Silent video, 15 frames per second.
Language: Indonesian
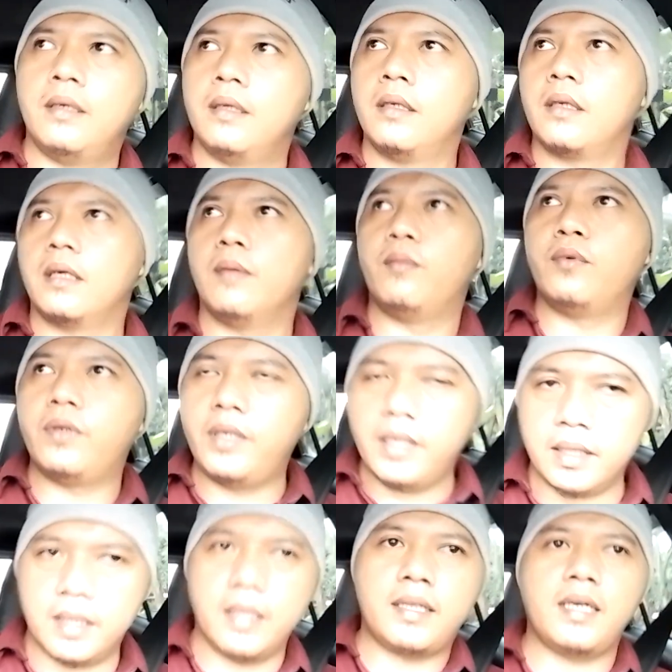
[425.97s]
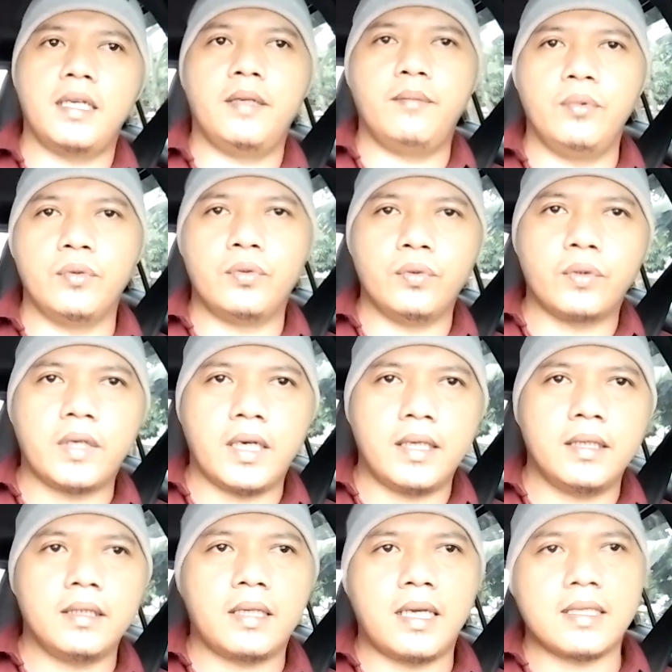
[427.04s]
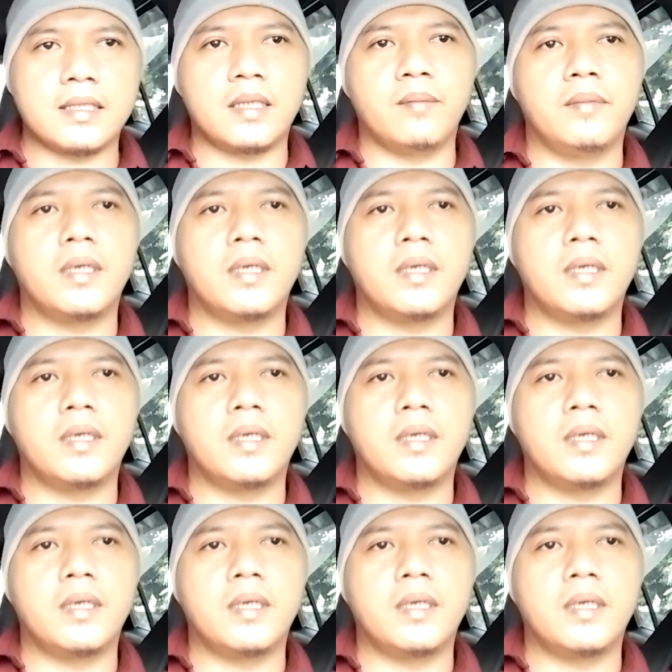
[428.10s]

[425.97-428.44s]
kemudian kita dibutuhkan customer